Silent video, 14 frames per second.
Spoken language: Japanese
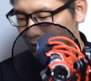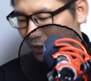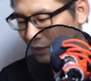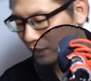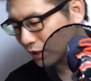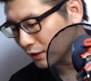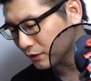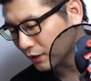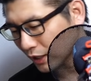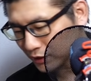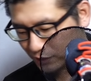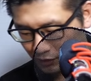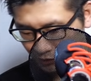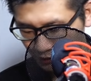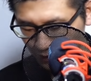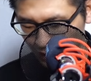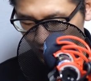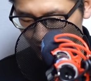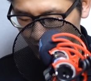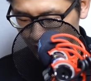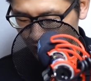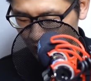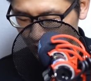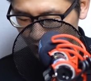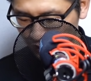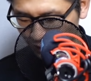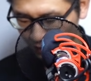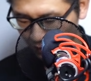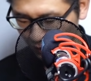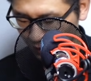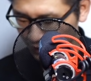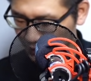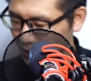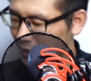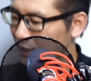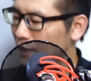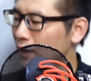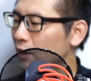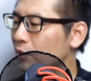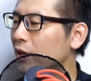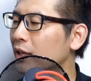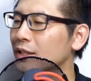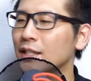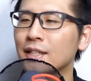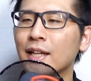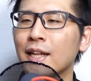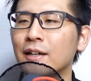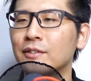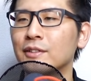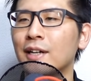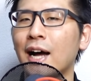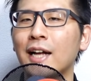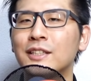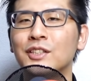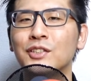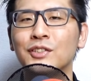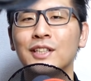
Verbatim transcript: 780。これですね。これが D780